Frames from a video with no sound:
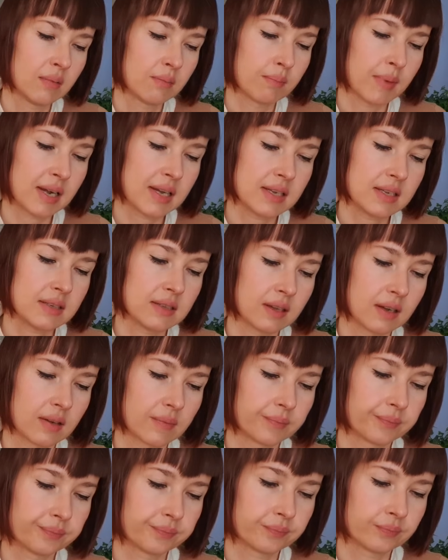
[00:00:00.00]
malina,
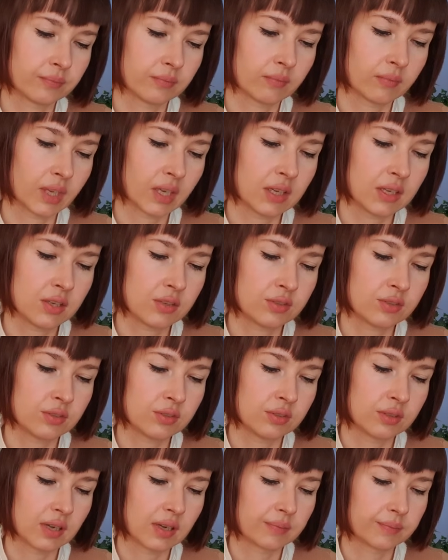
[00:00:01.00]
mm,
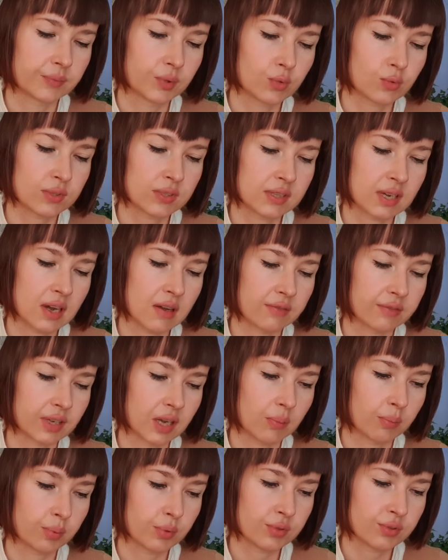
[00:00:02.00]
jeżyna,
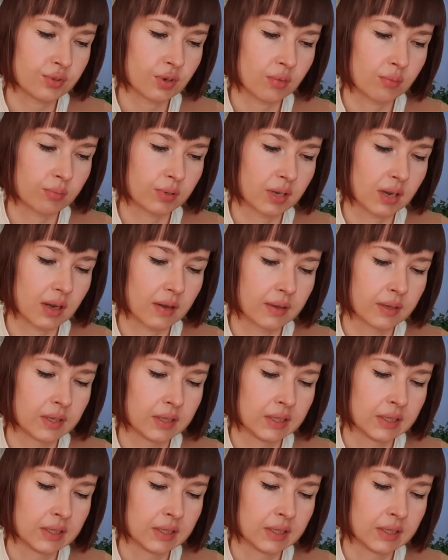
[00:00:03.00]
truskawka, poziomka,